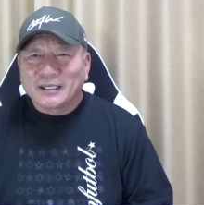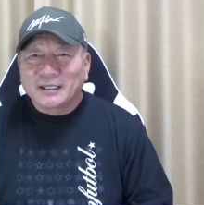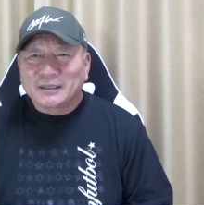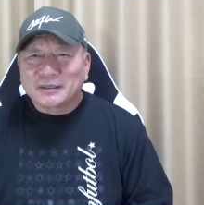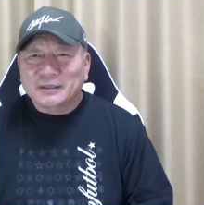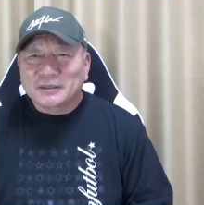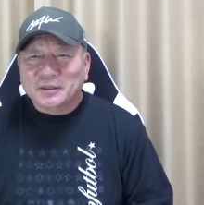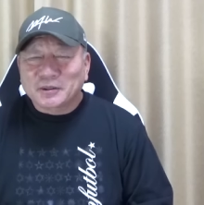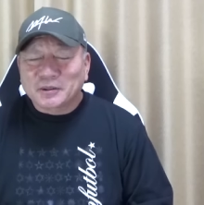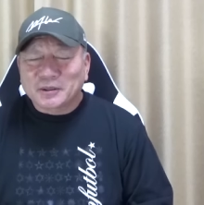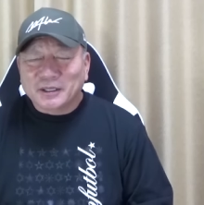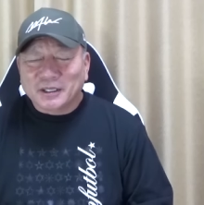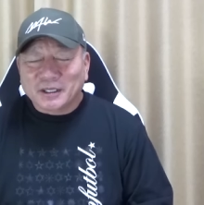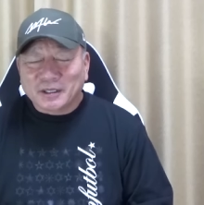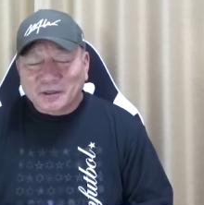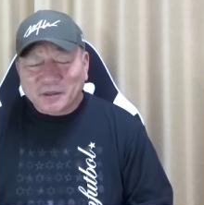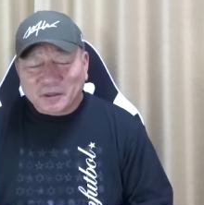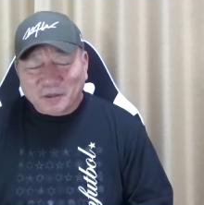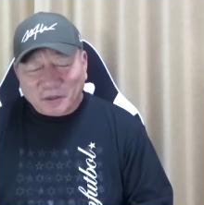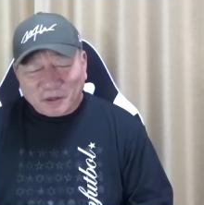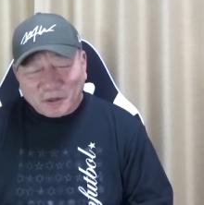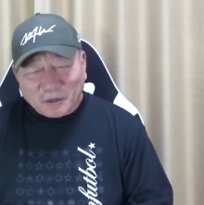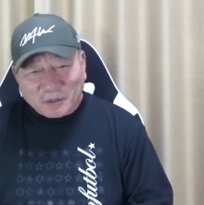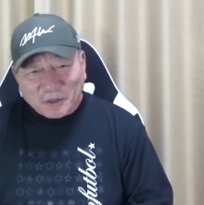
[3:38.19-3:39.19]
それで
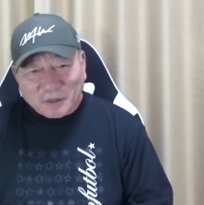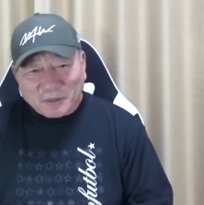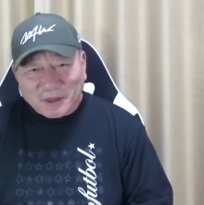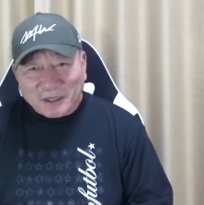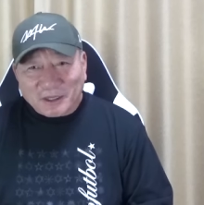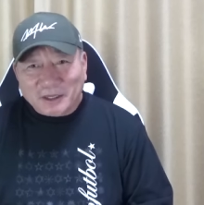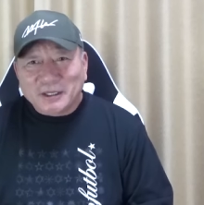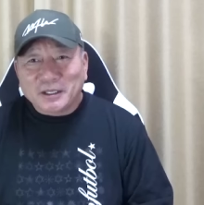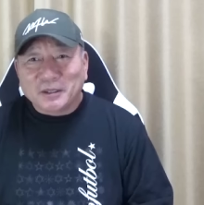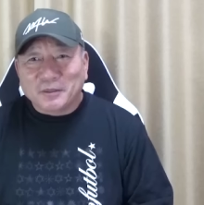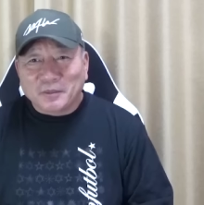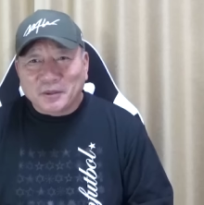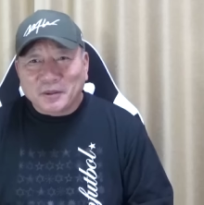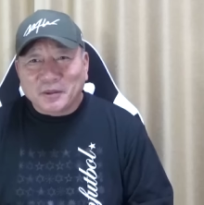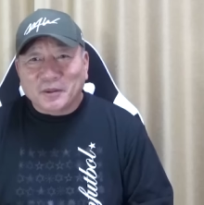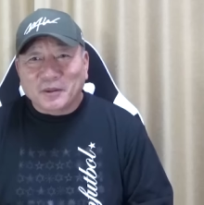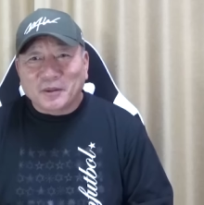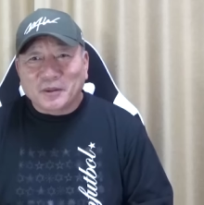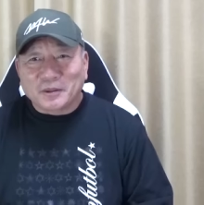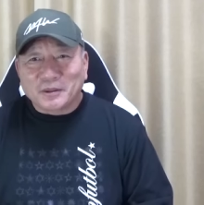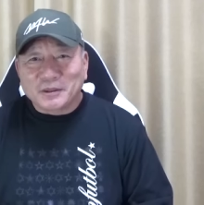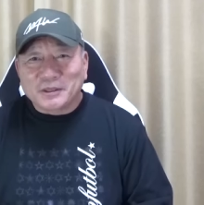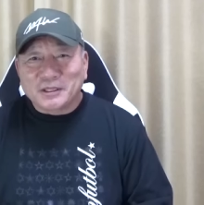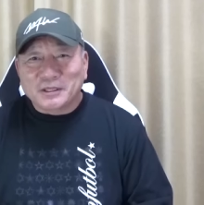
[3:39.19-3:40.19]
このままいて
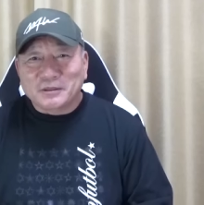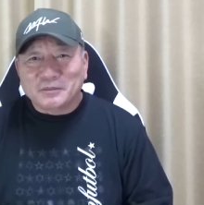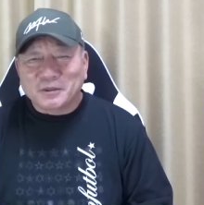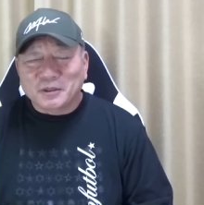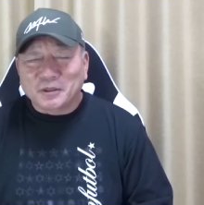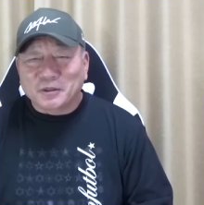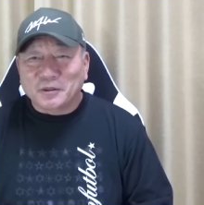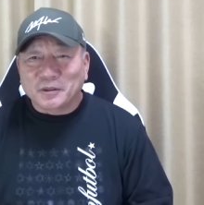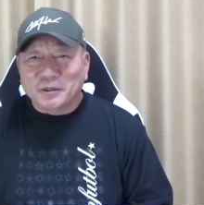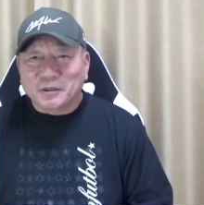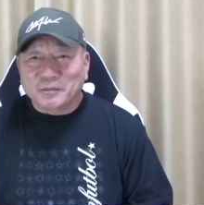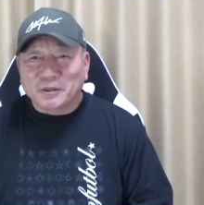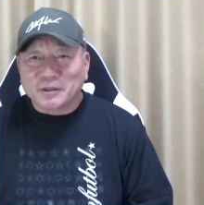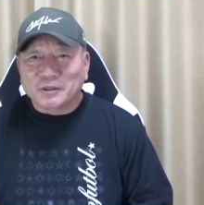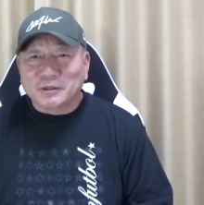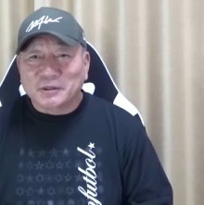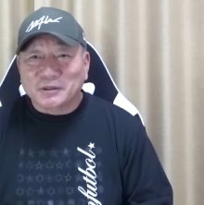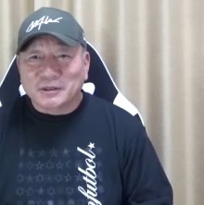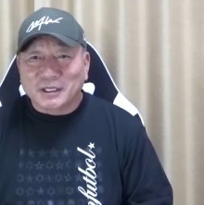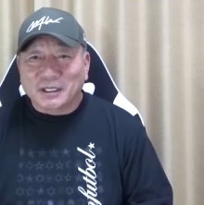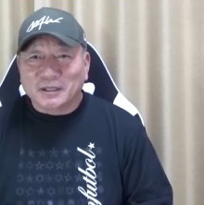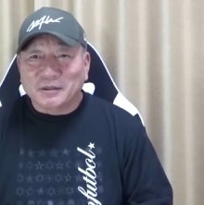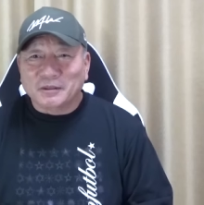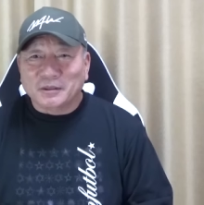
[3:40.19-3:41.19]
もチームのお荷物
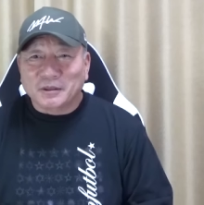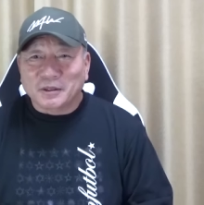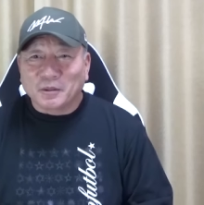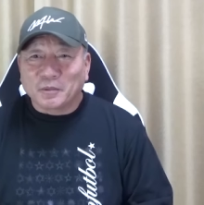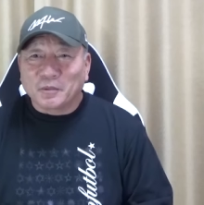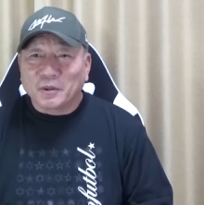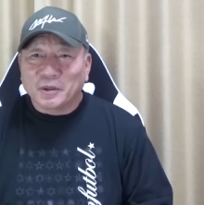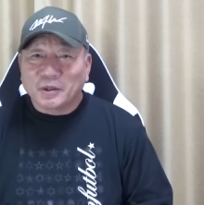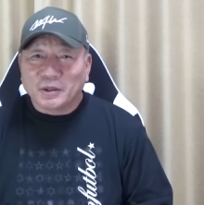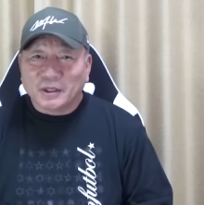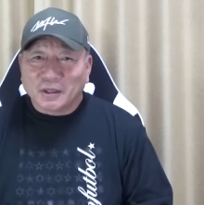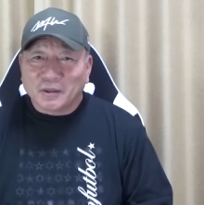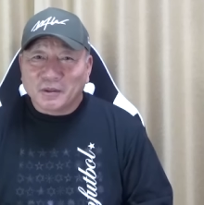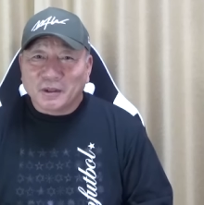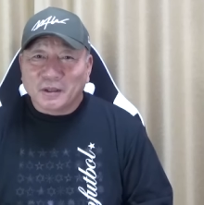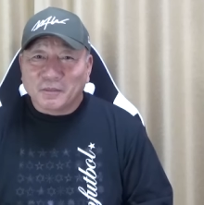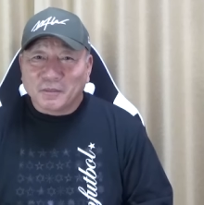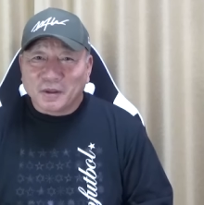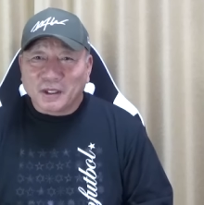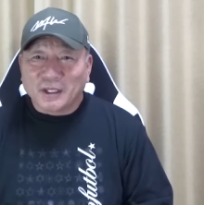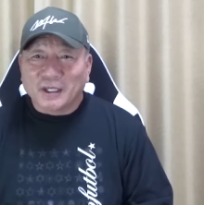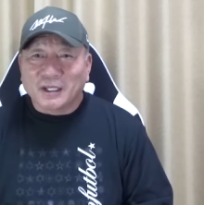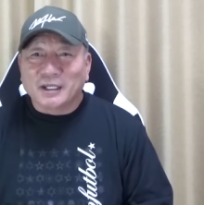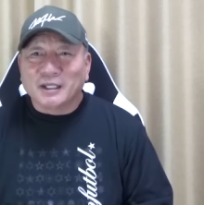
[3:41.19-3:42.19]
になるって思ったのか
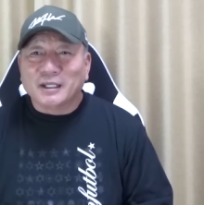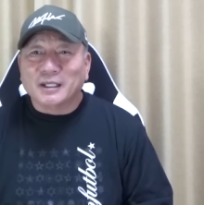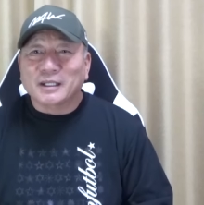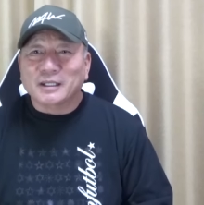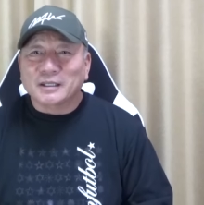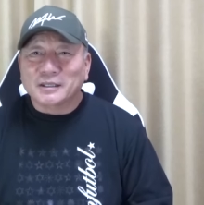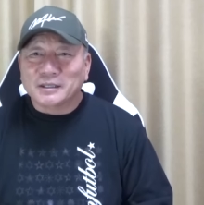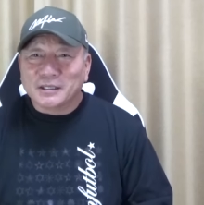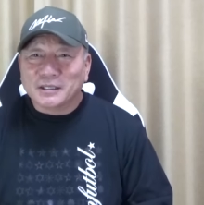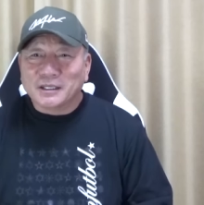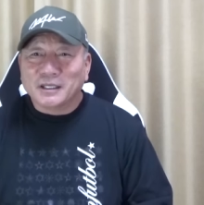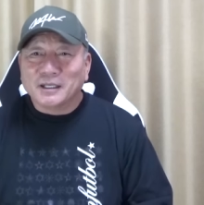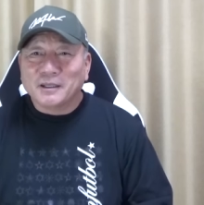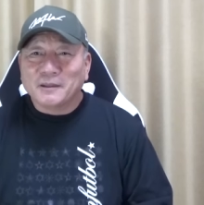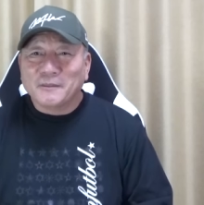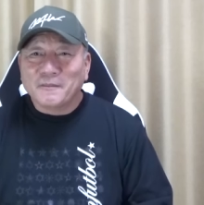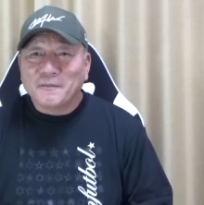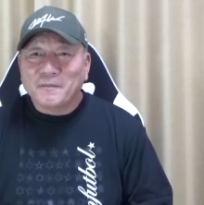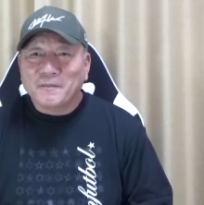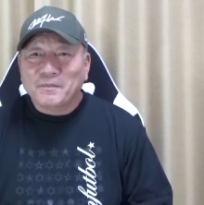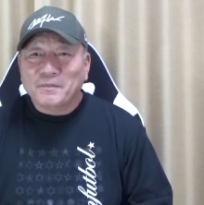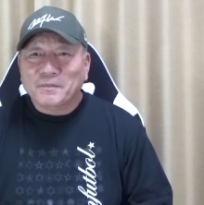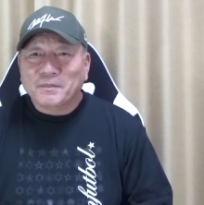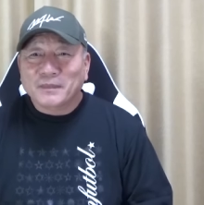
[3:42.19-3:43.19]
もわからないしね、う
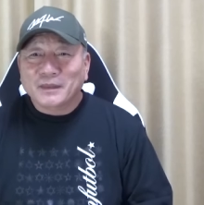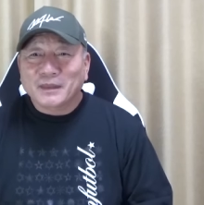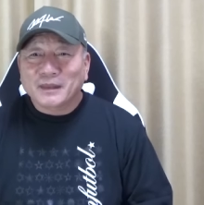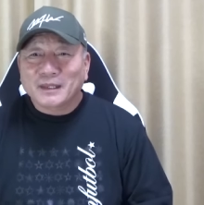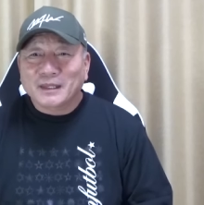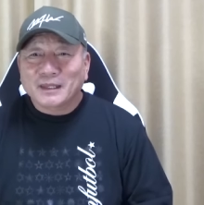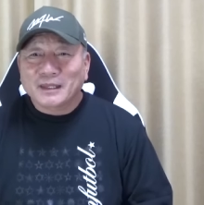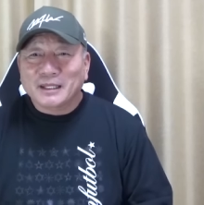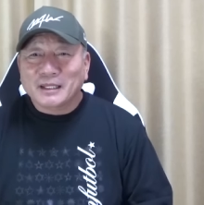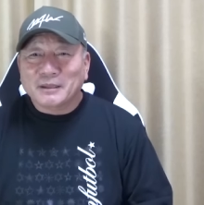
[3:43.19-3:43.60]
ん、